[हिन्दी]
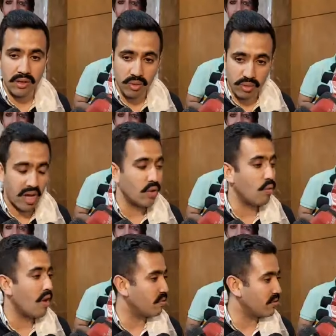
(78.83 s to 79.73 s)
नुकसान
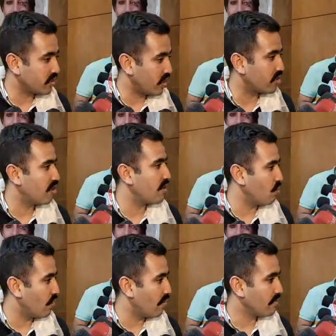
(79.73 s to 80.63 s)
हुआ वो इस क्षेत्र में
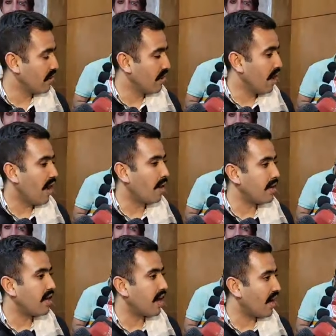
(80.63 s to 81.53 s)
हुआ
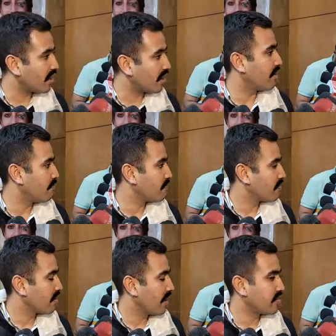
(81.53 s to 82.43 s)
हमने लगातार
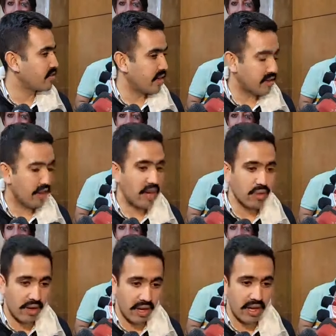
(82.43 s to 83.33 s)
इस क्षेत्र का
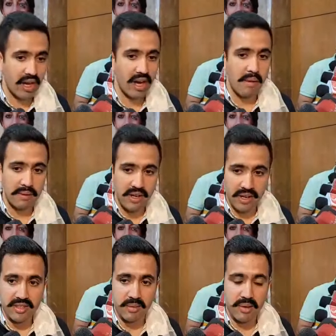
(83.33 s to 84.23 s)
दौरा किया आपदा
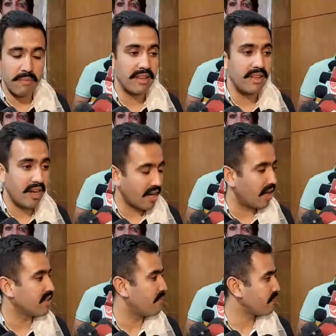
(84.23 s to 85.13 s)
के समय में दिन
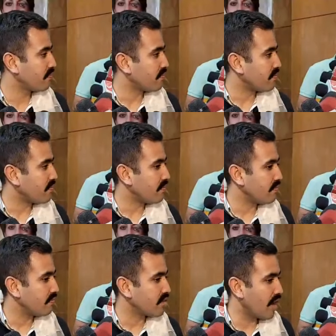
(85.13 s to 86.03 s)
रात
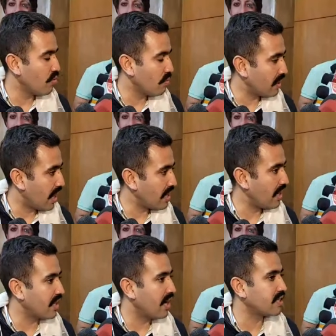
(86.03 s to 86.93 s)
चाहे वो मनाली
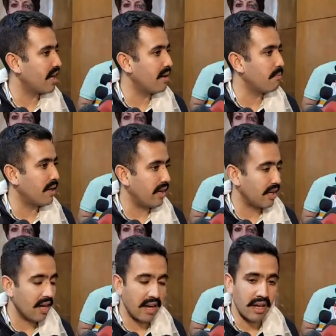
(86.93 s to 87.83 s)
था चाहे मंडी
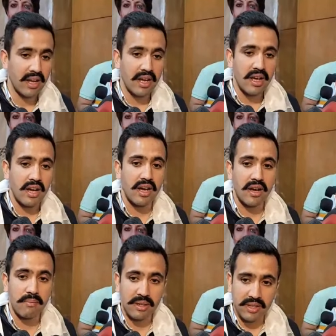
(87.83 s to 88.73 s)
का
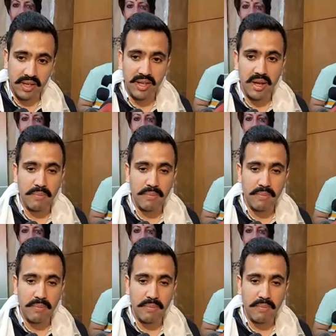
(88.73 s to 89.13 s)
मंदिर थे